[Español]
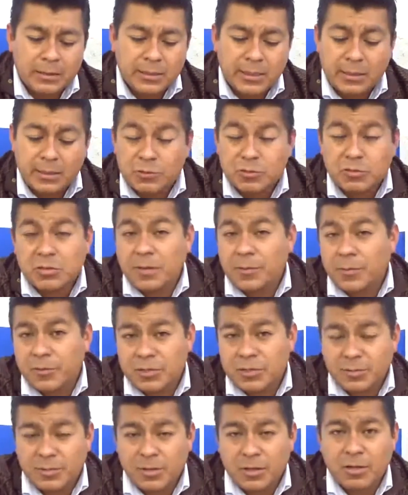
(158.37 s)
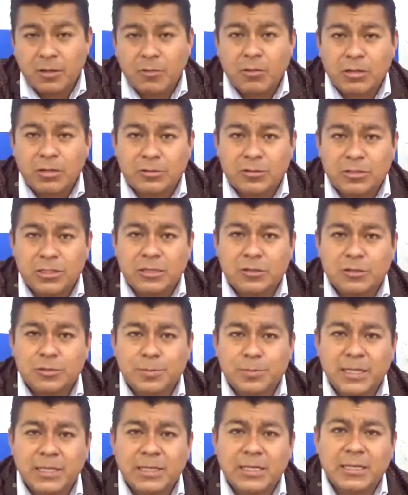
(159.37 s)
Tenemos un aproximado de
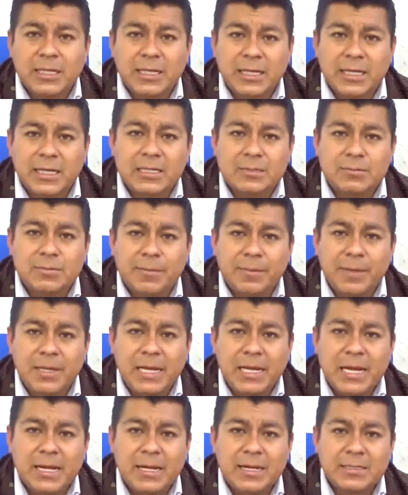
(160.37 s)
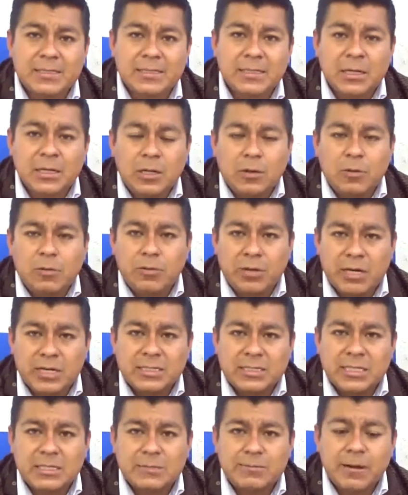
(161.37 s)
420 talleres familiares,
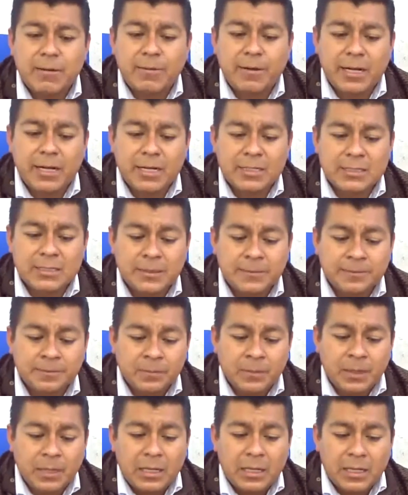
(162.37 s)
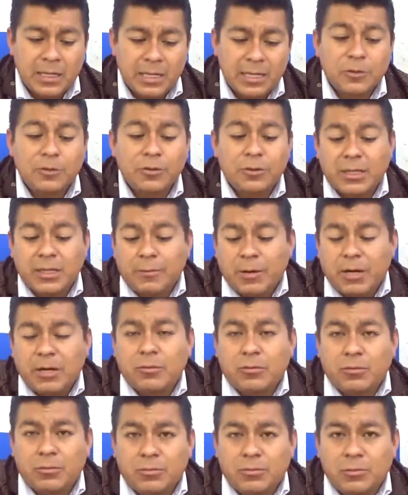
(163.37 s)
unas 6 fábricas, y en donde,
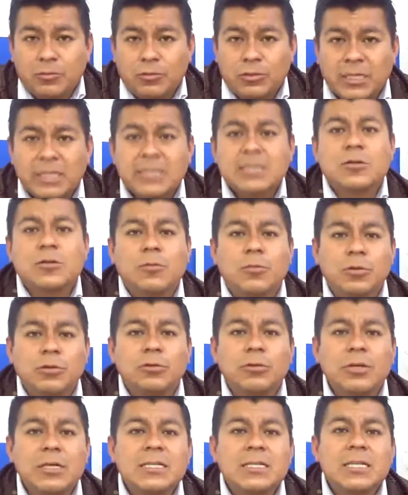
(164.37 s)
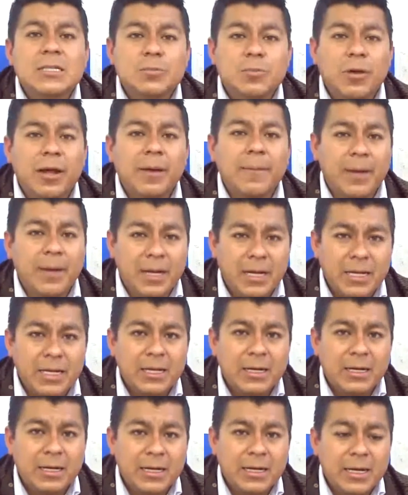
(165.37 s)
bueno, ustedes como turistas pueden
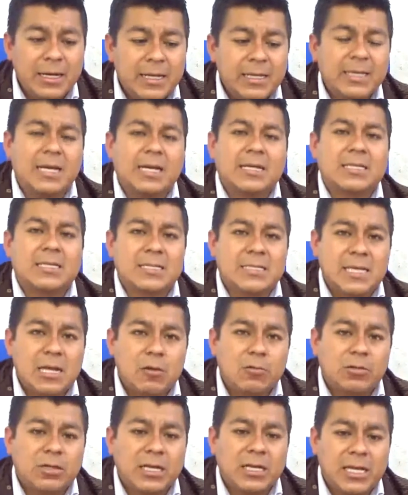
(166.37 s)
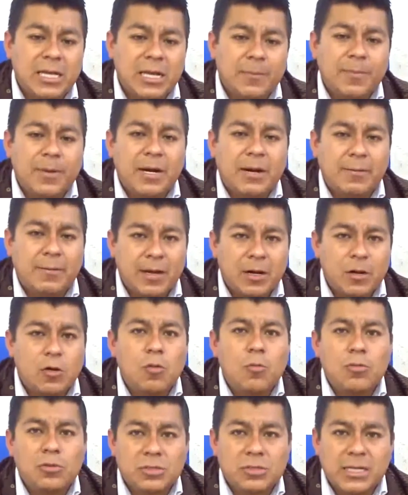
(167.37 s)
venir y accesar un taller para ver
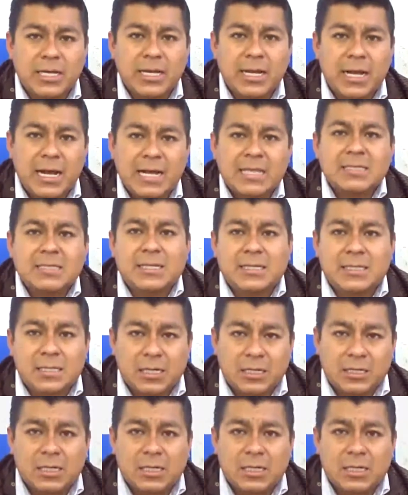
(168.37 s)
cómo se hace esta